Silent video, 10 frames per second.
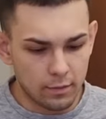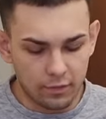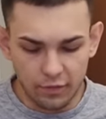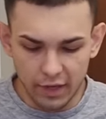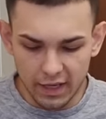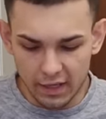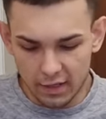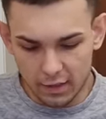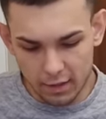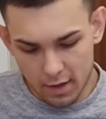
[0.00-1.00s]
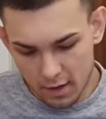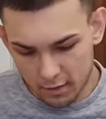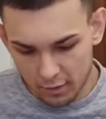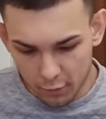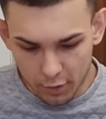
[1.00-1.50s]
Выглядит она
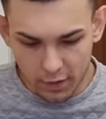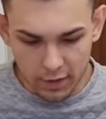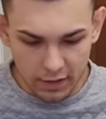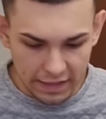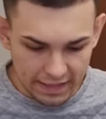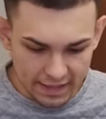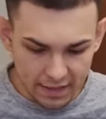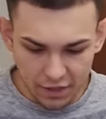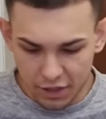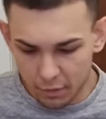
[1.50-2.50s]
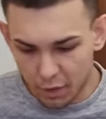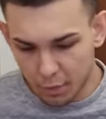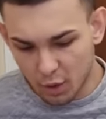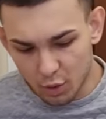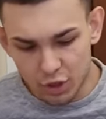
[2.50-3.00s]
довольно интересно, чем-то
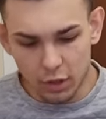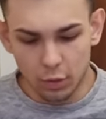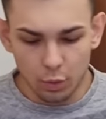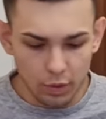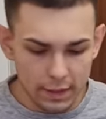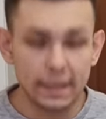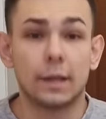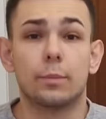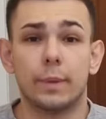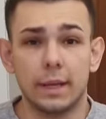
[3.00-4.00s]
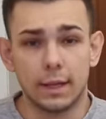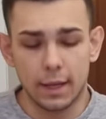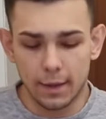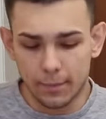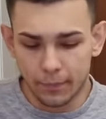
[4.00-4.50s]
похожа на Туркестан
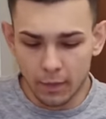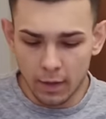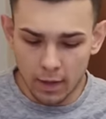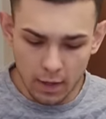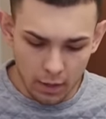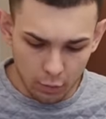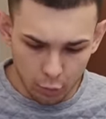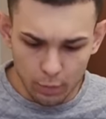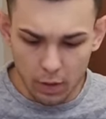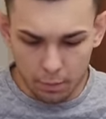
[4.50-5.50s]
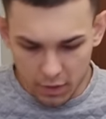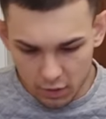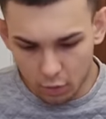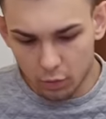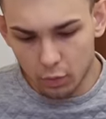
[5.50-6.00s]
плитки. Ну, именно по
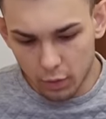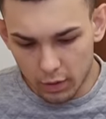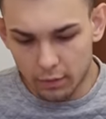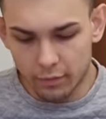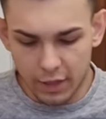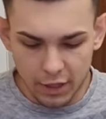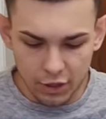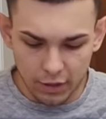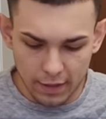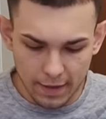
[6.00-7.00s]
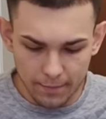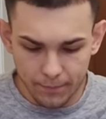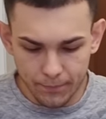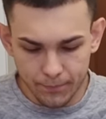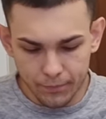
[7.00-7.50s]
структуре внешне, да,
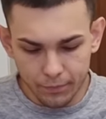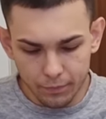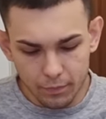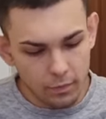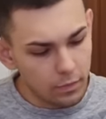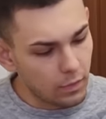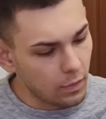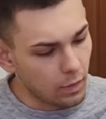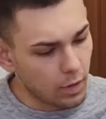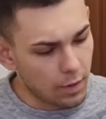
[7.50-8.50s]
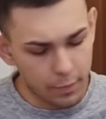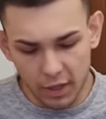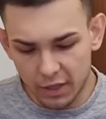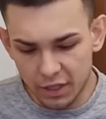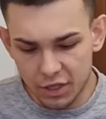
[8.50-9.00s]
а,
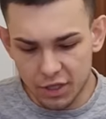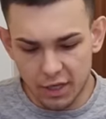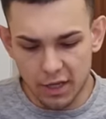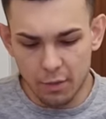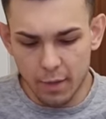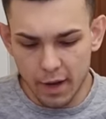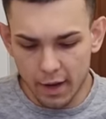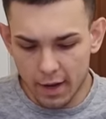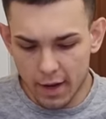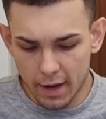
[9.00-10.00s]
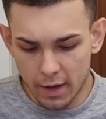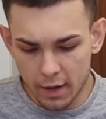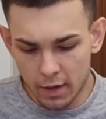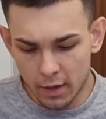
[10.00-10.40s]
практически не маркая.